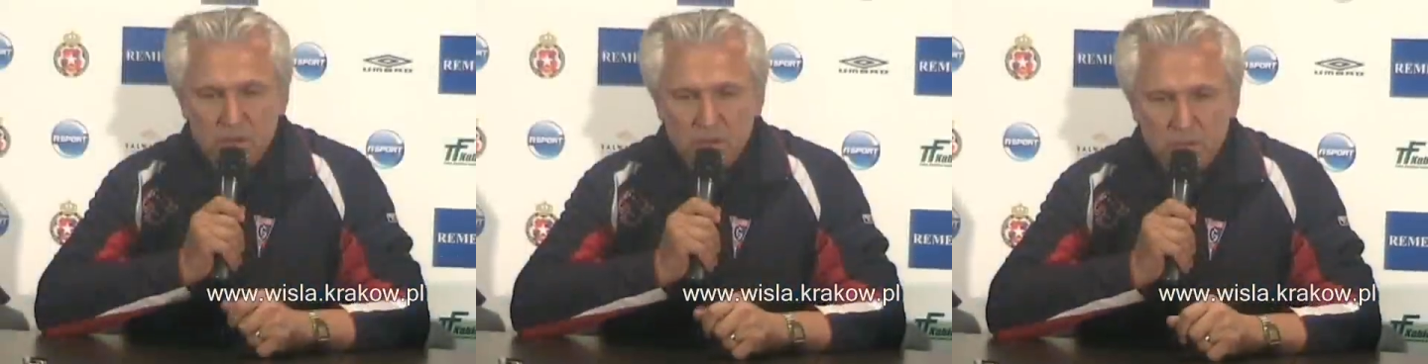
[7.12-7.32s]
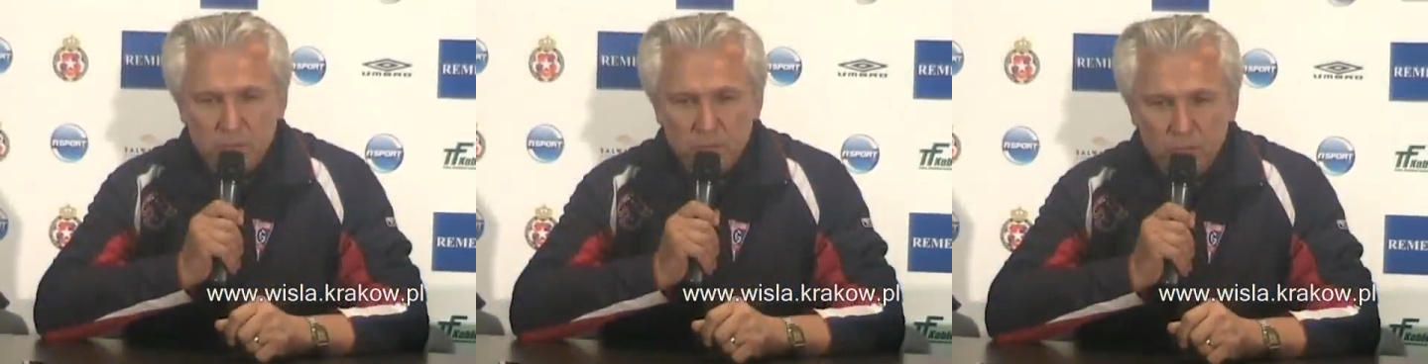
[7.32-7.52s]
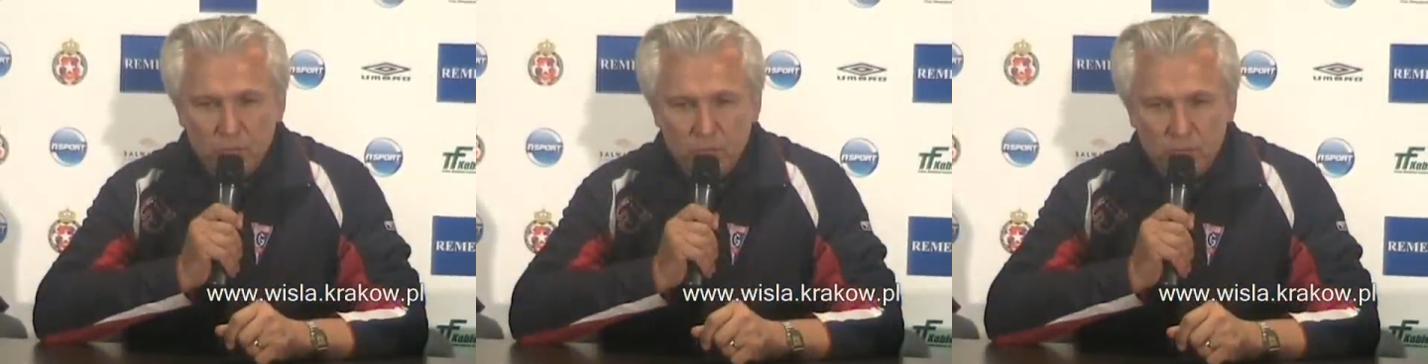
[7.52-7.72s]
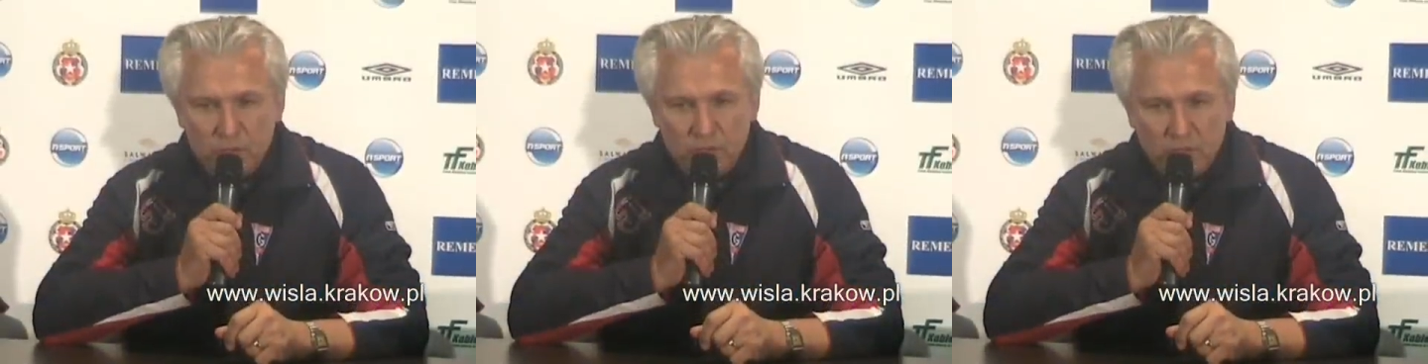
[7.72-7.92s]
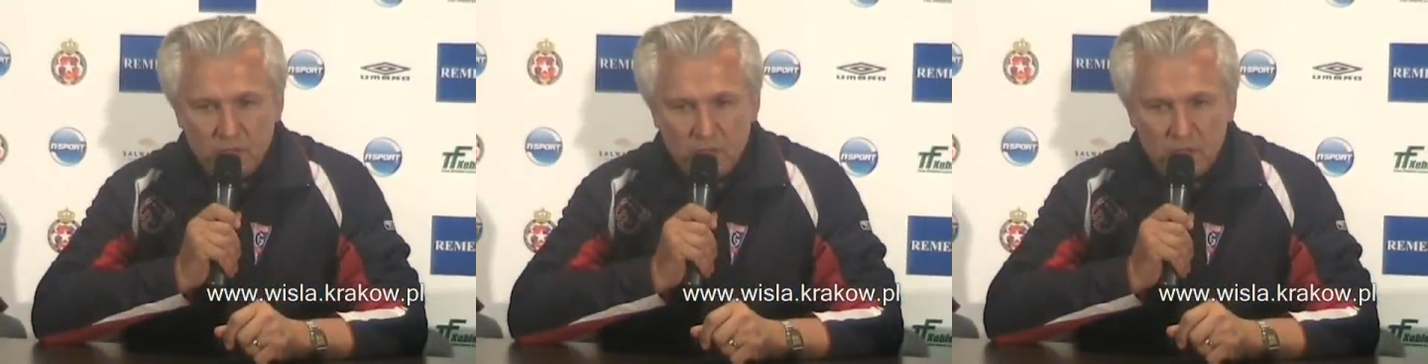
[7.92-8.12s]
zespół
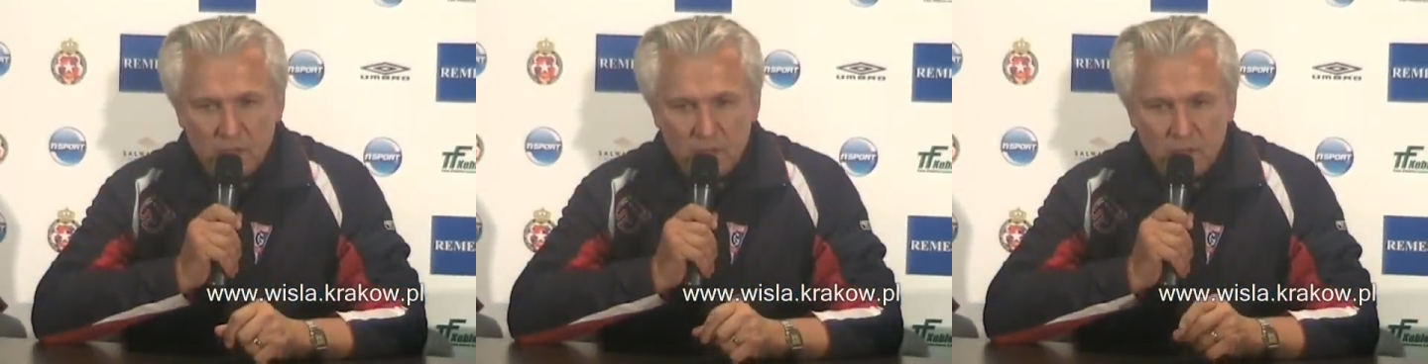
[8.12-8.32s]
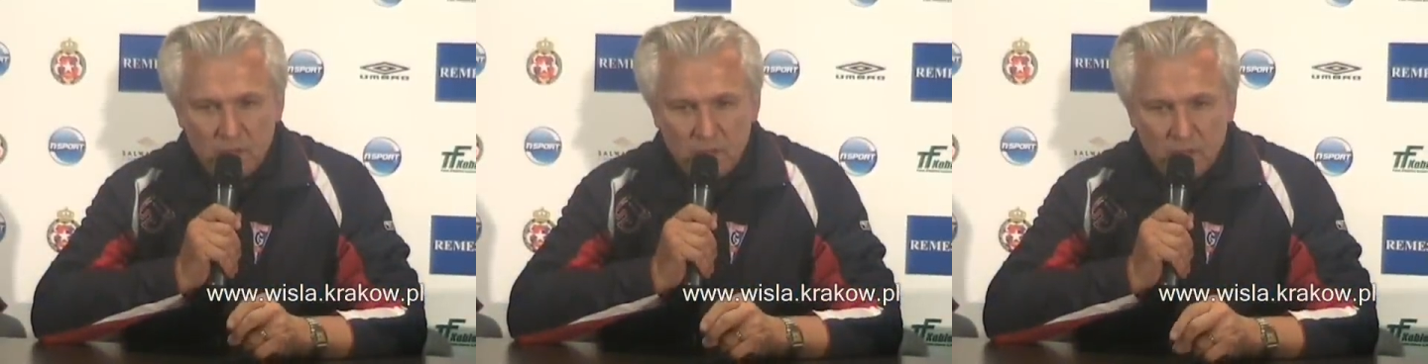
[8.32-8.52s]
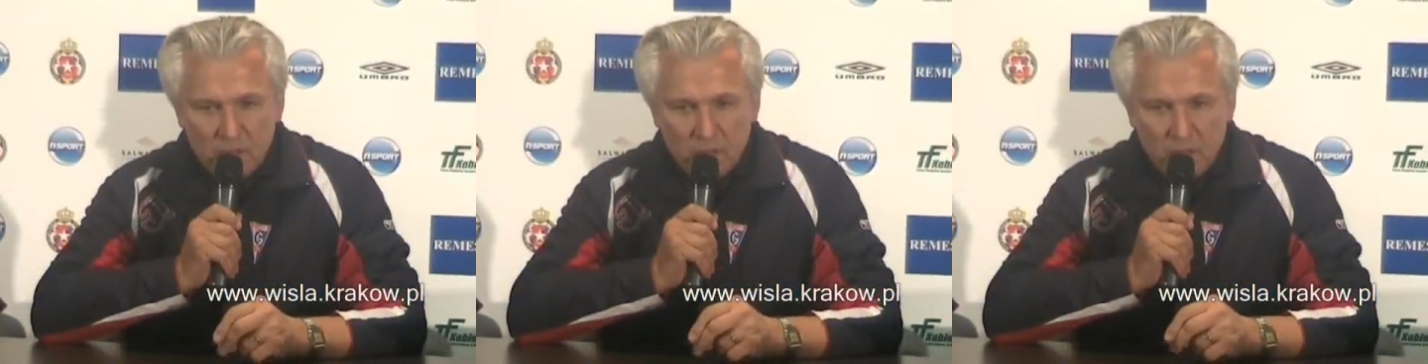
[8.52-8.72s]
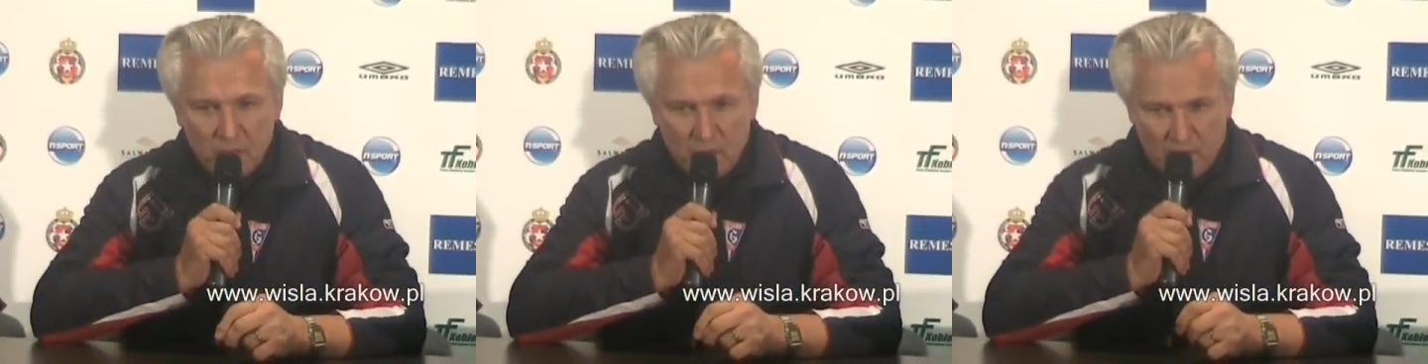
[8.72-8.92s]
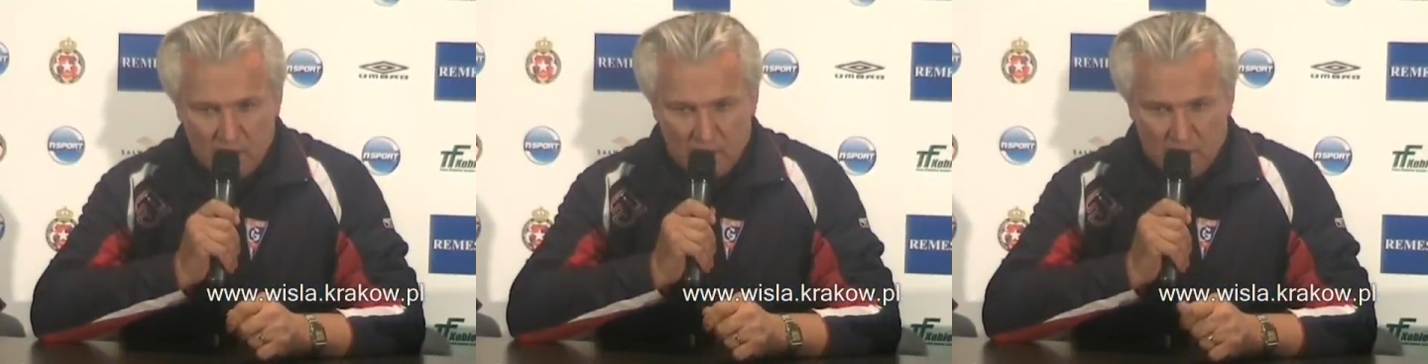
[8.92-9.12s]
górnika
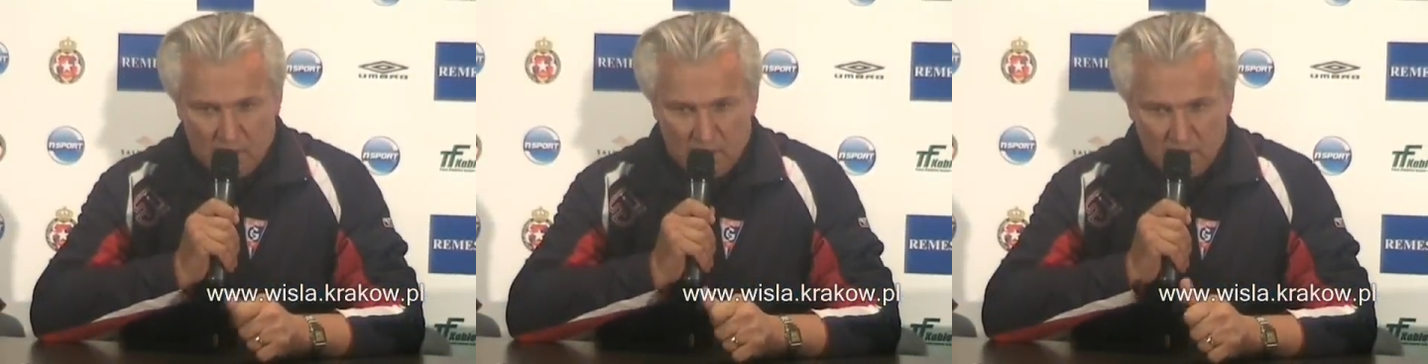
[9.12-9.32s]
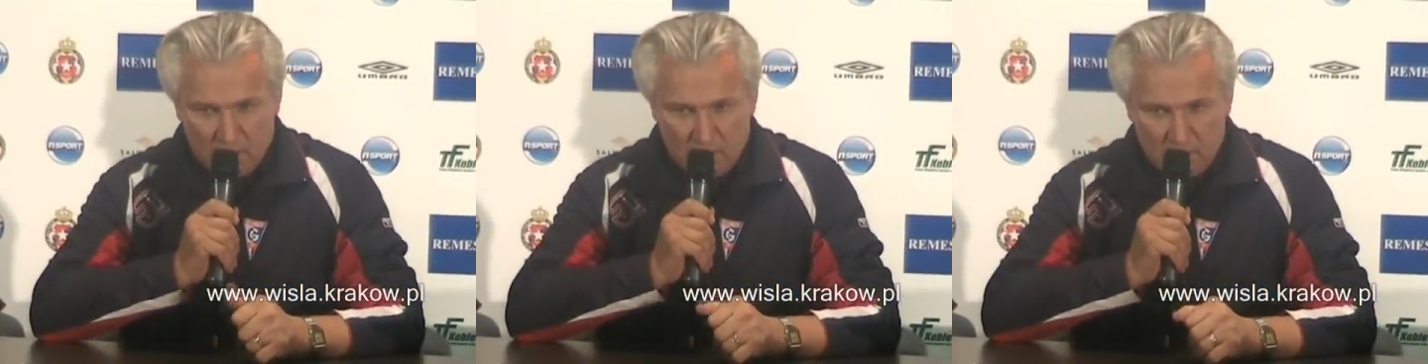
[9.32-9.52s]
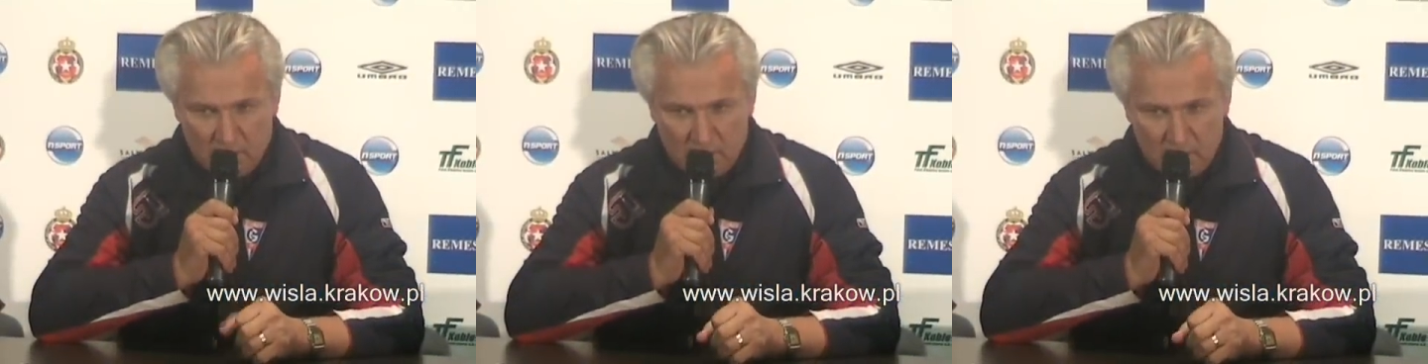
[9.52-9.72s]
E,